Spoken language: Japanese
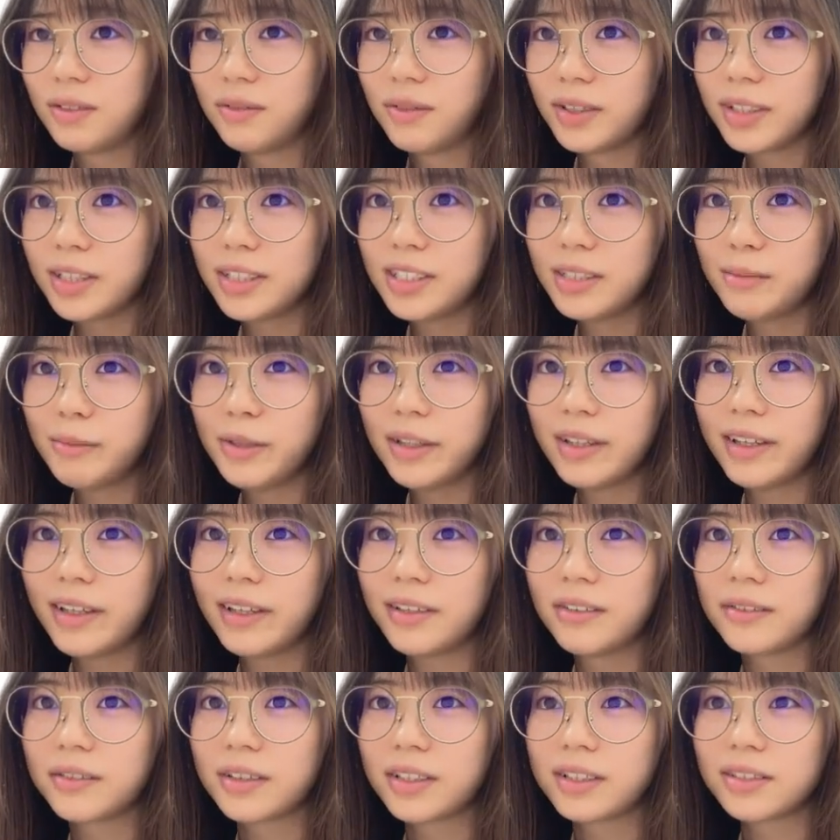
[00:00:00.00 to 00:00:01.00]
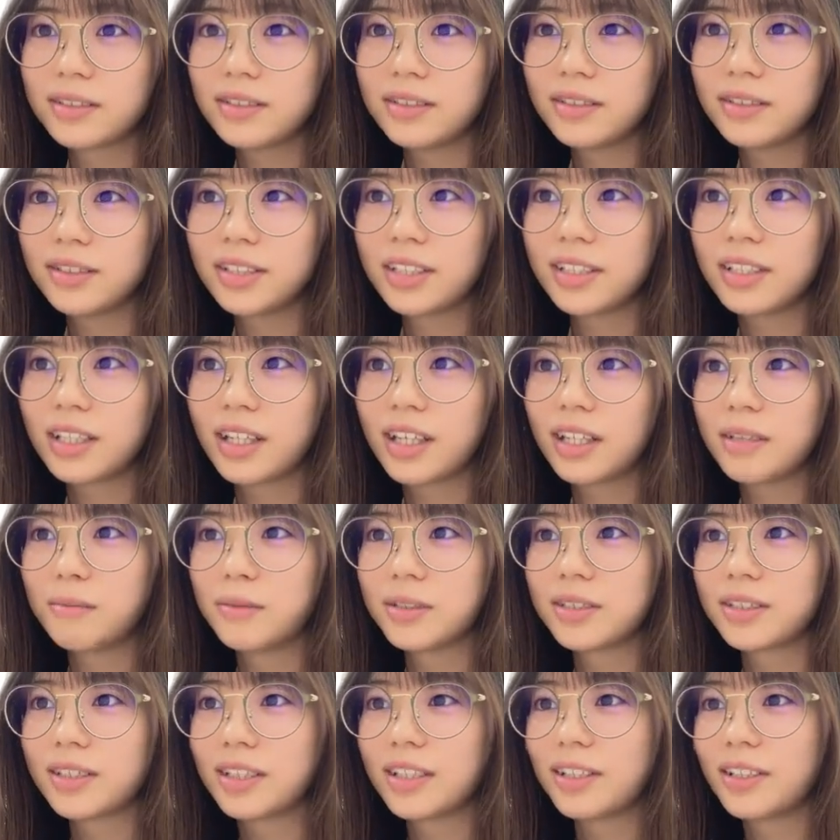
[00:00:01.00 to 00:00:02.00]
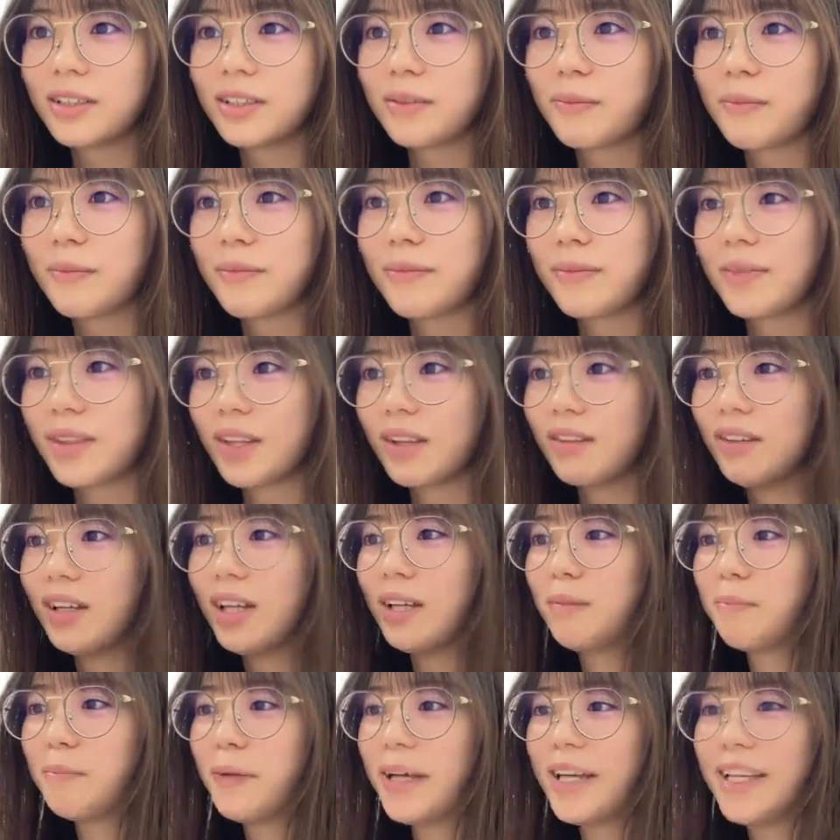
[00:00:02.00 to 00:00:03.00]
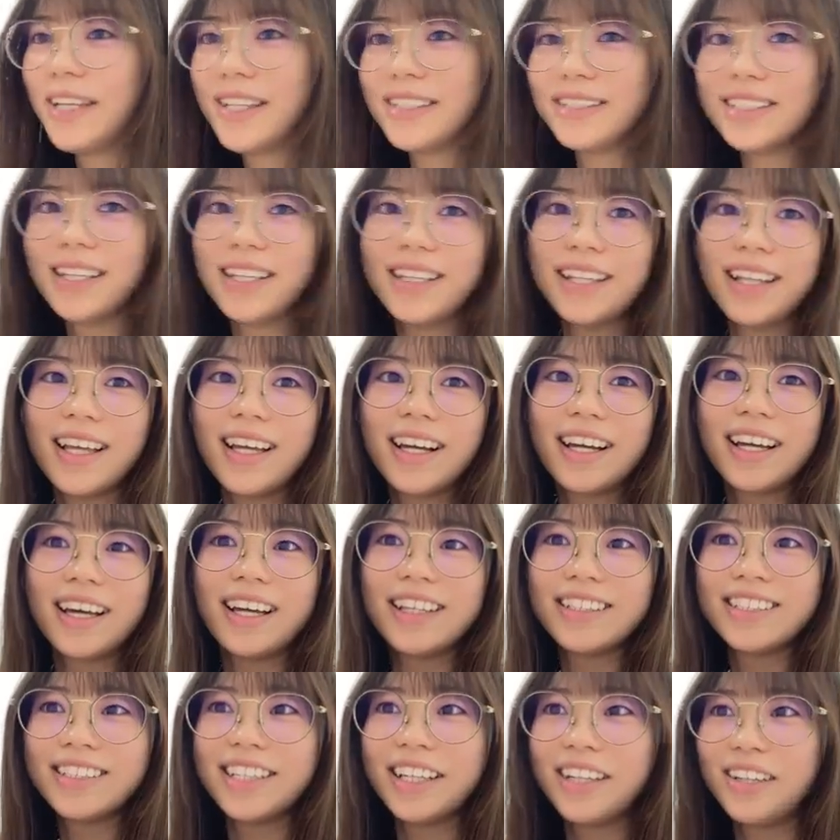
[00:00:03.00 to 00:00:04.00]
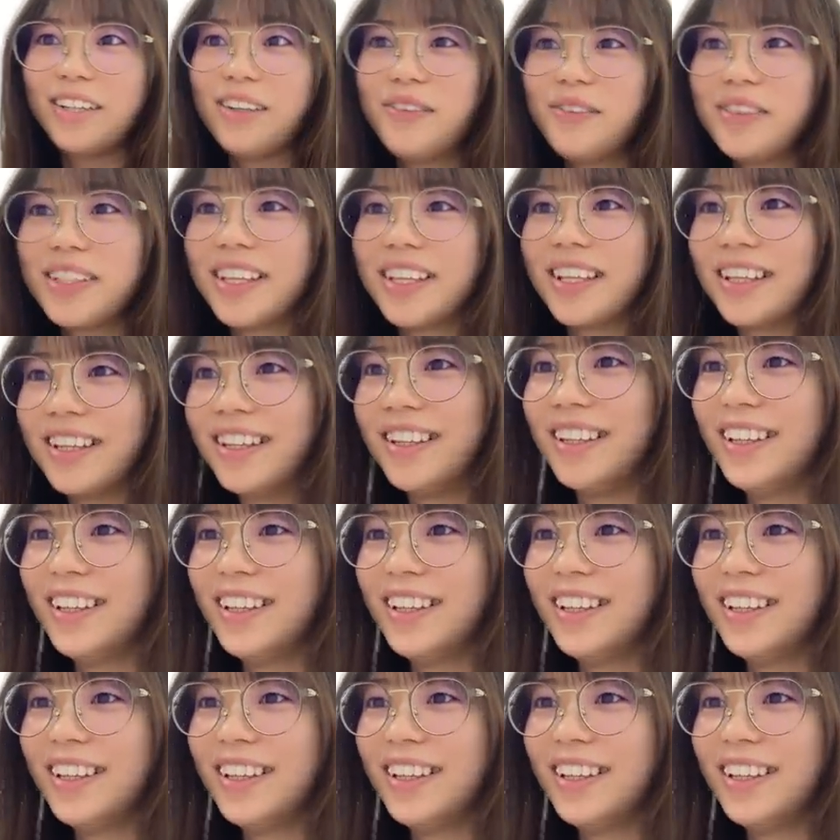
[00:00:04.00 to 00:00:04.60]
私みたいなのがすぐ引っかかりますからねうわパン屋さんだ買っちゃおうみたいな